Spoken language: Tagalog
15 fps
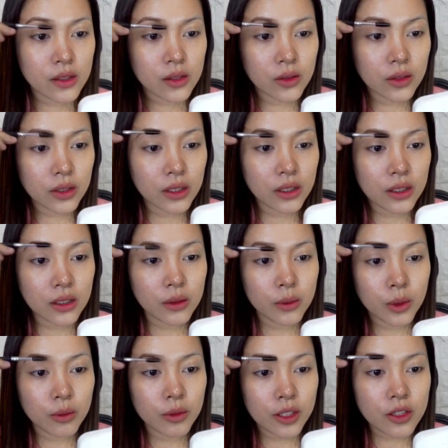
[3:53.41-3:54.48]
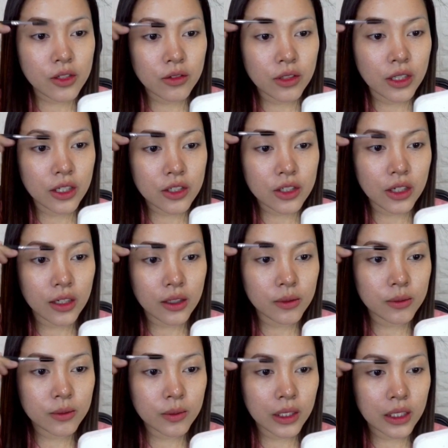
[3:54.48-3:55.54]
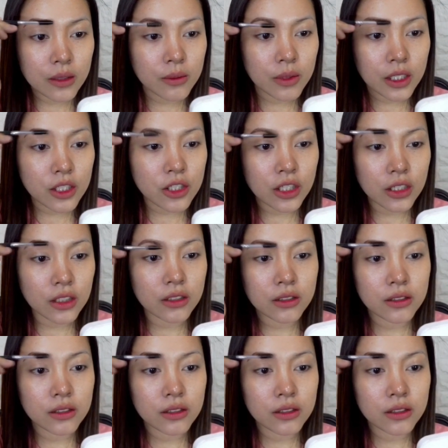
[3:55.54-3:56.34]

So, i-brush ko lang siya para magka-shade.